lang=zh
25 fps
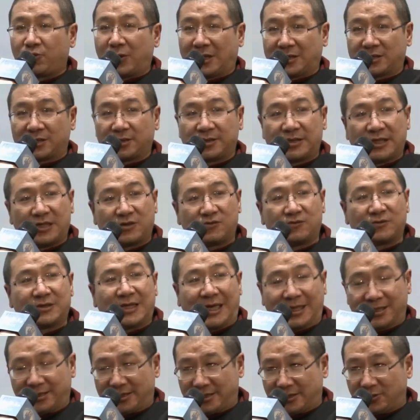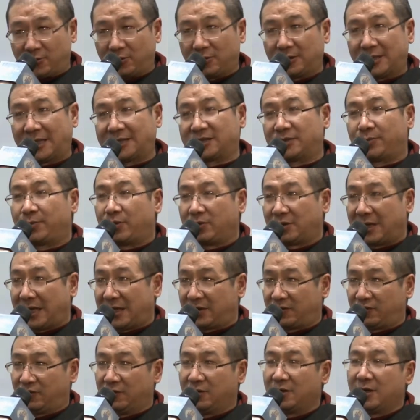不管是借助亚里士多德还是柏拉
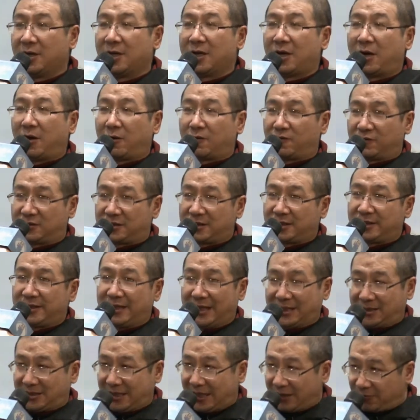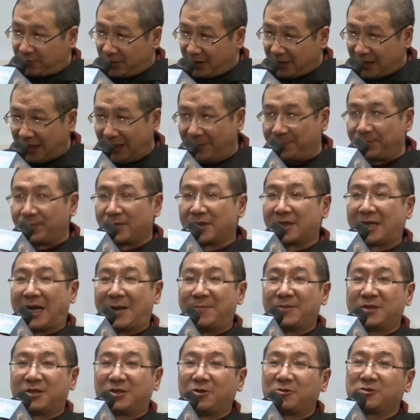图、奥古斯丁还是阿奎那，他
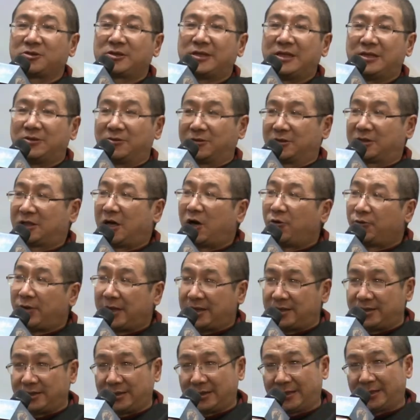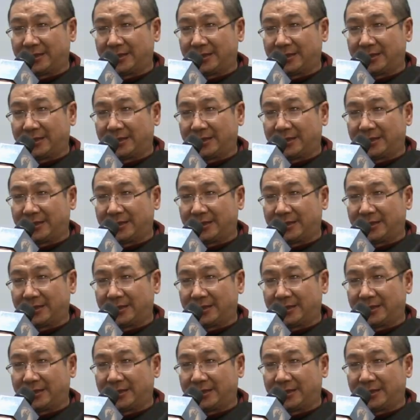们都是一种超越性